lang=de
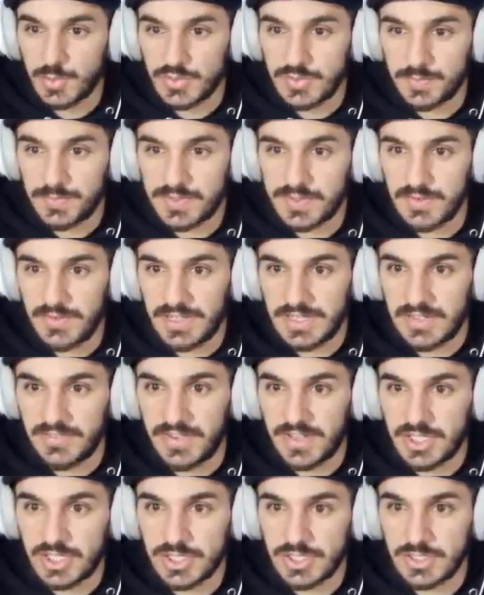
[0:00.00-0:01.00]
du musst ein bisschen weiter
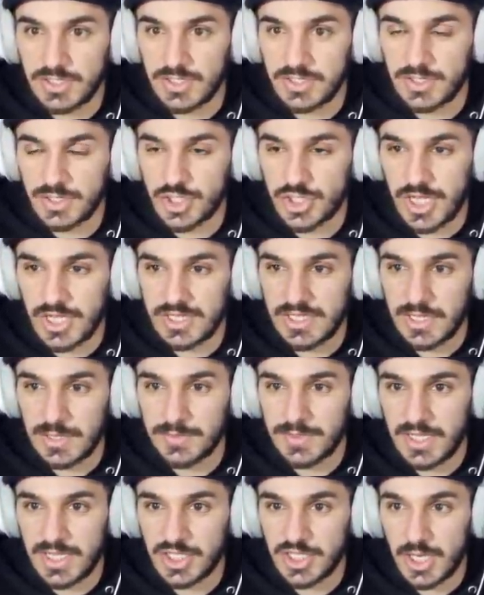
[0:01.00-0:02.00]
weg äh, starten, da
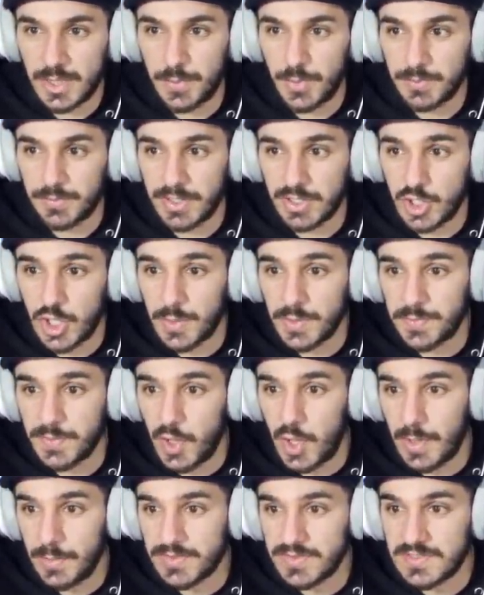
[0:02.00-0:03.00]
gibt's ja keinen Checkpoint. mehr. Ich glaube, ich
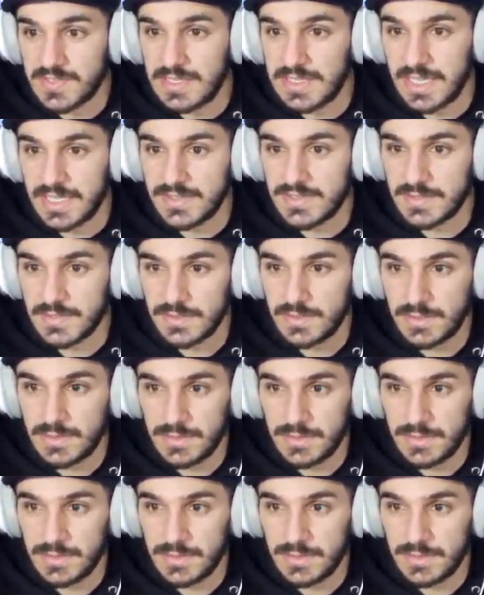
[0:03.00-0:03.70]
bin auch am Ziel jetzt.